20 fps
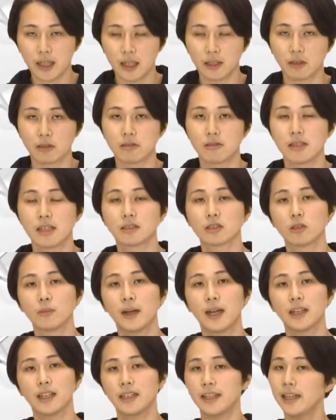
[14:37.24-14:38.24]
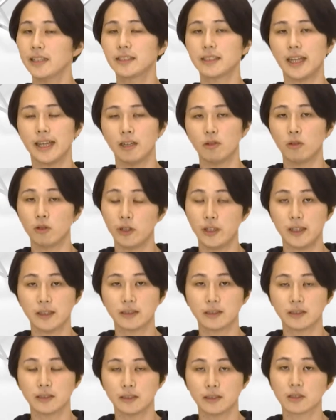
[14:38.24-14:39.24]
カーのクエスト版が現在
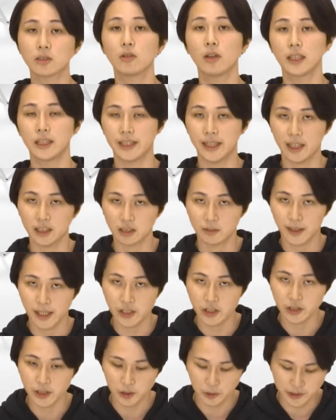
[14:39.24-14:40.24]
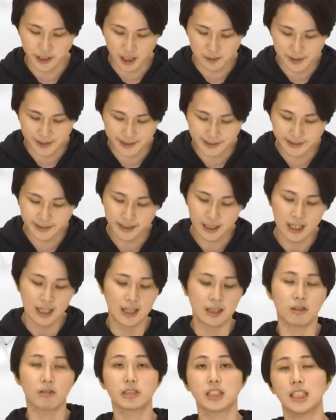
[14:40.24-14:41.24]
オキュラスストアにて発売中でございます。
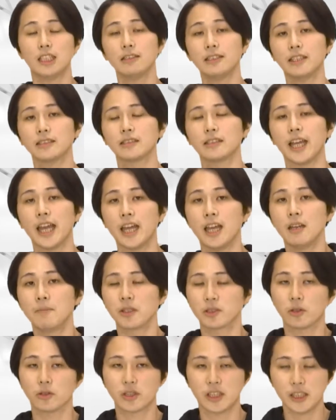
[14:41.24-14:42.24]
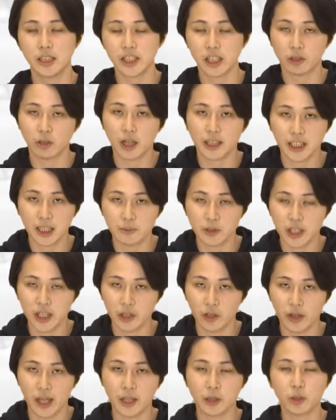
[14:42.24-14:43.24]
こちらはですね、初心者の方向け
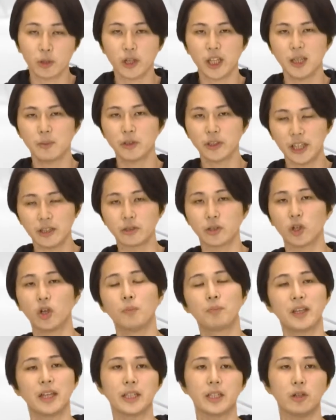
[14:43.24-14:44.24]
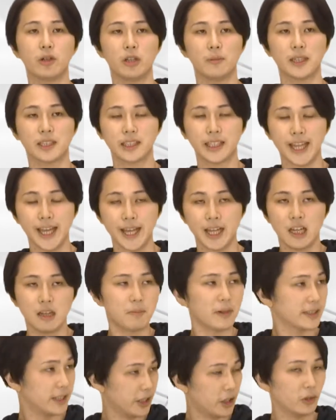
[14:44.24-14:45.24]
のエントリーモデルとなっておりまして、
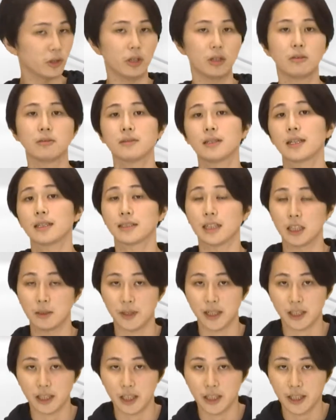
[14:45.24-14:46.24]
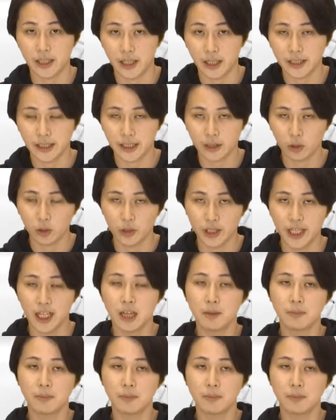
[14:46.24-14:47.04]
先ほど福原さんにもやっていただいた通り、